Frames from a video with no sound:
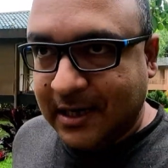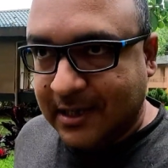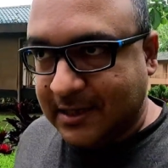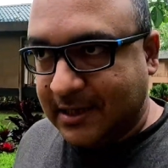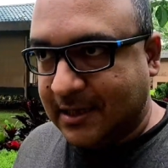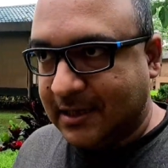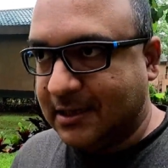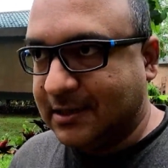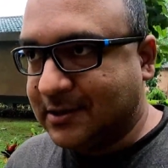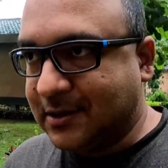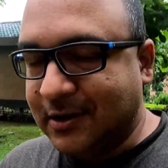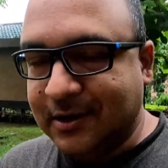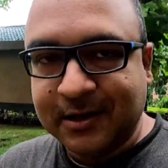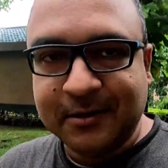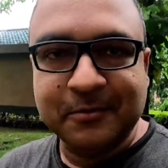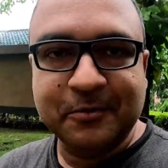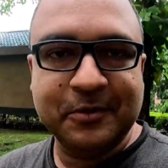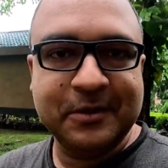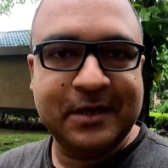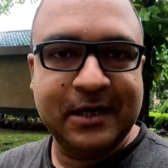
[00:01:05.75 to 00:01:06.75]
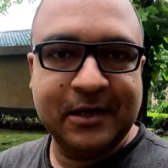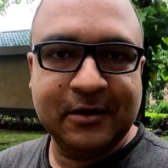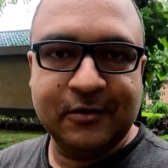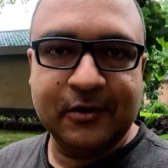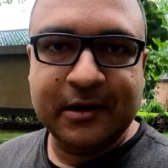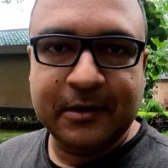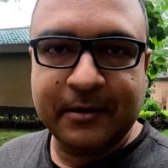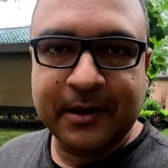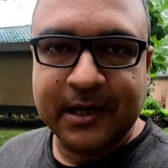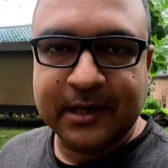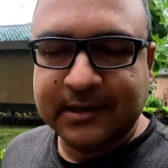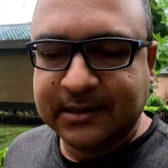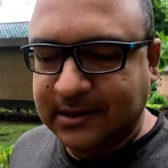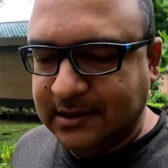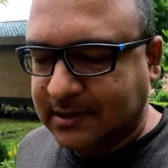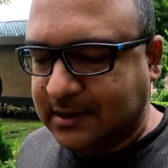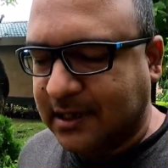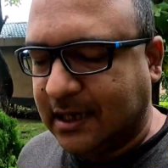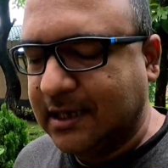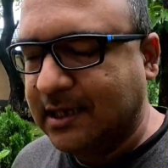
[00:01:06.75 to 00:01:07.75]
এদের রিসর্টের মধ্যেই ঘুরে বেড়াচ্ছি
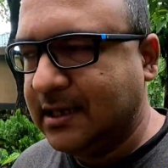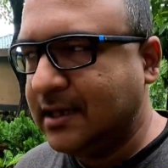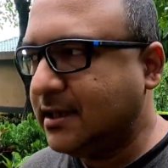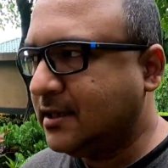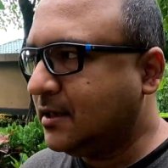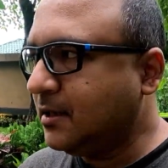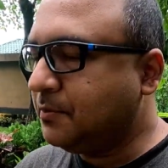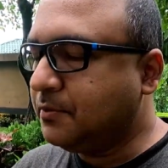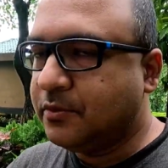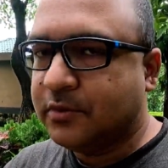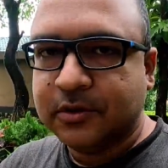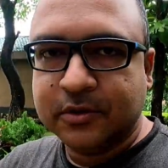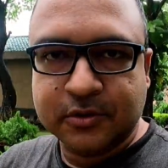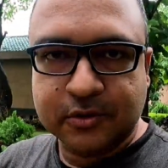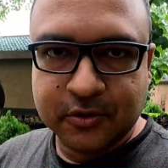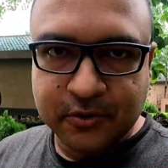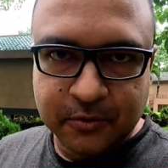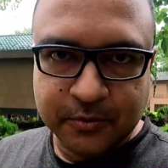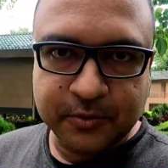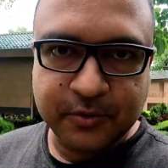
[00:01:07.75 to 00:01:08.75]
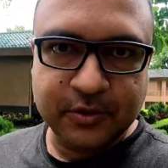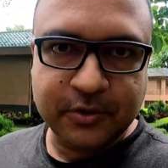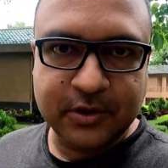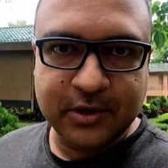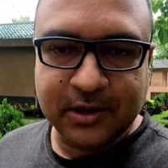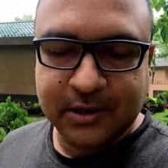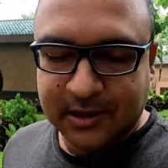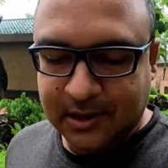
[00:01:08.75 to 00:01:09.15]
চারিদিকটা পুরো সবুজ